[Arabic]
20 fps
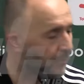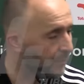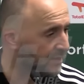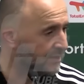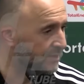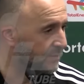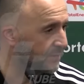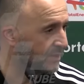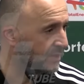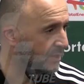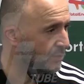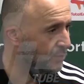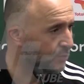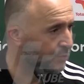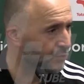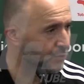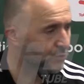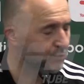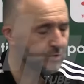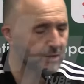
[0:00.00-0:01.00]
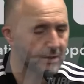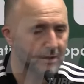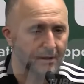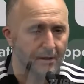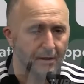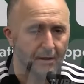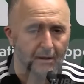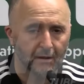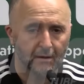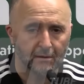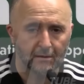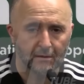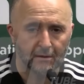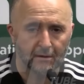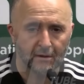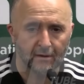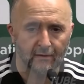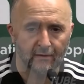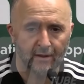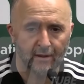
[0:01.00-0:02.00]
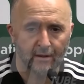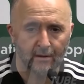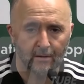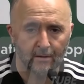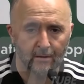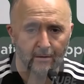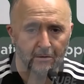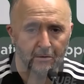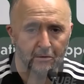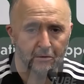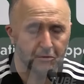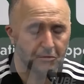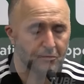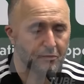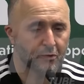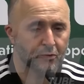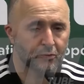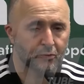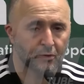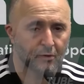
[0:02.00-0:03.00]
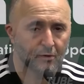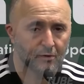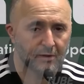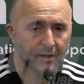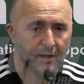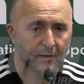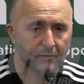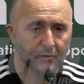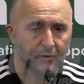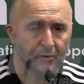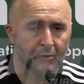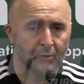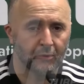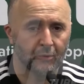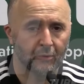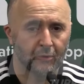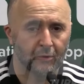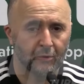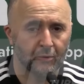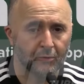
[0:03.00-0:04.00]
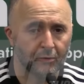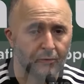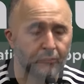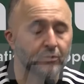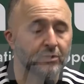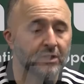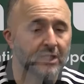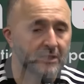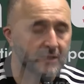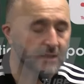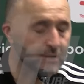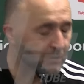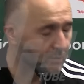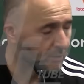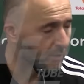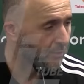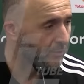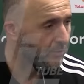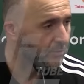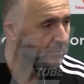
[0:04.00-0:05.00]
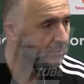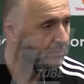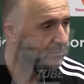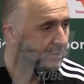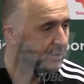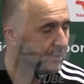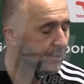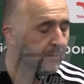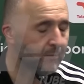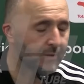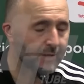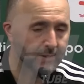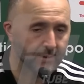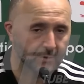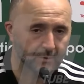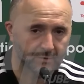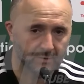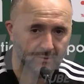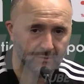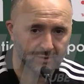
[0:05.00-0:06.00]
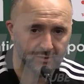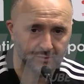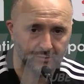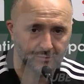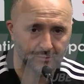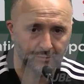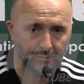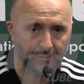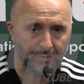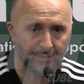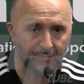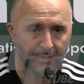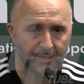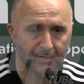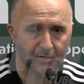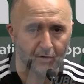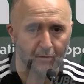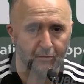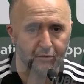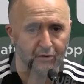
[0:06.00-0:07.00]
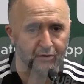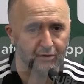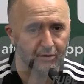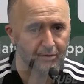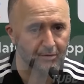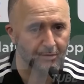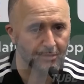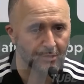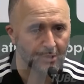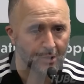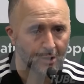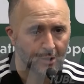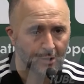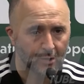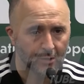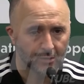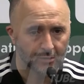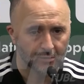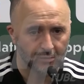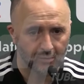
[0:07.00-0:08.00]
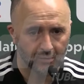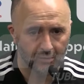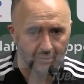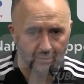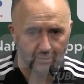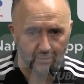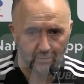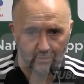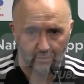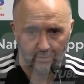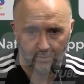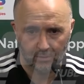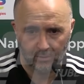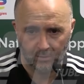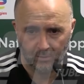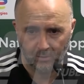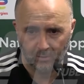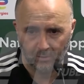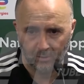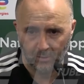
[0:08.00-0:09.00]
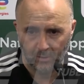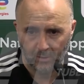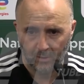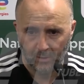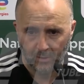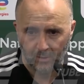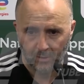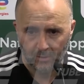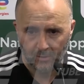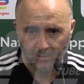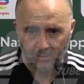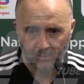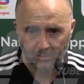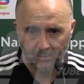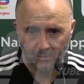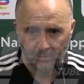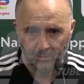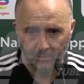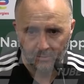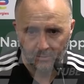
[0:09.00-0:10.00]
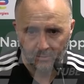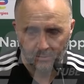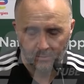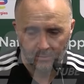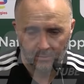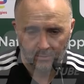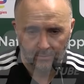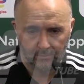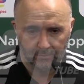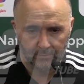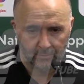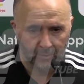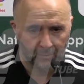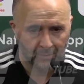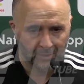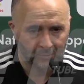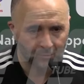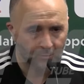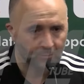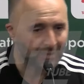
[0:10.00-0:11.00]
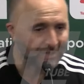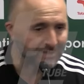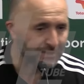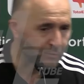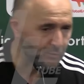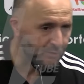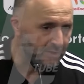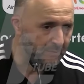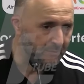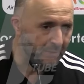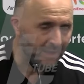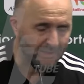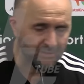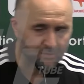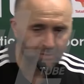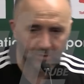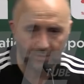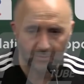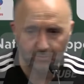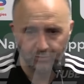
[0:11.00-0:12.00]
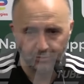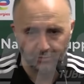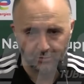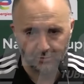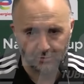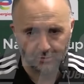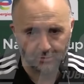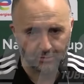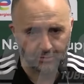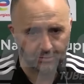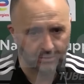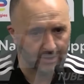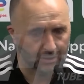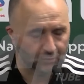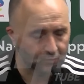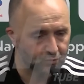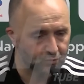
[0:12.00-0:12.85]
لم أكن أنتظر هذه النتيجة والجميع غير راضي رغم أنها تبقى مباراة افتتاحية تعادل بطعم الهزيمة وخيبة كبيرة أصابت اللاعبين الطاقم الفني والجماهير الجزائرية